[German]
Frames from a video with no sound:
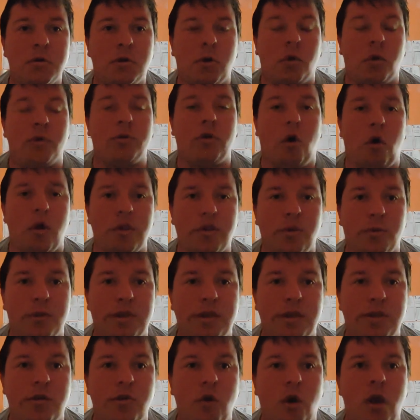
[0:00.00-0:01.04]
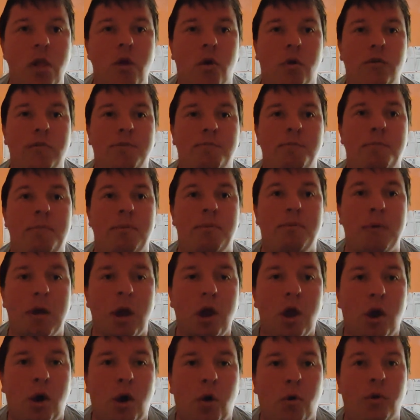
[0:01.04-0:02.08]
Und asozial und,
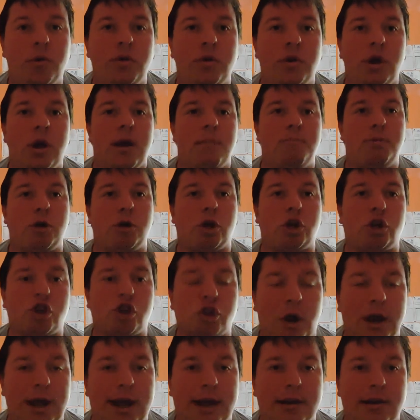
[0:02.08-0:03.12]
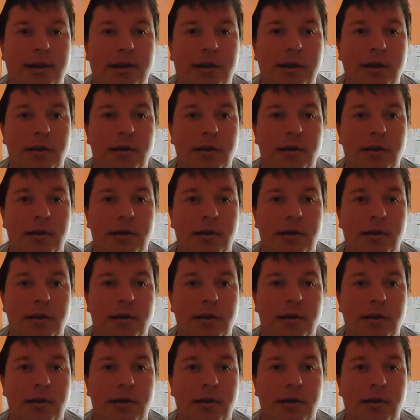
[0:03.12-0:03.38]
und bescheuert.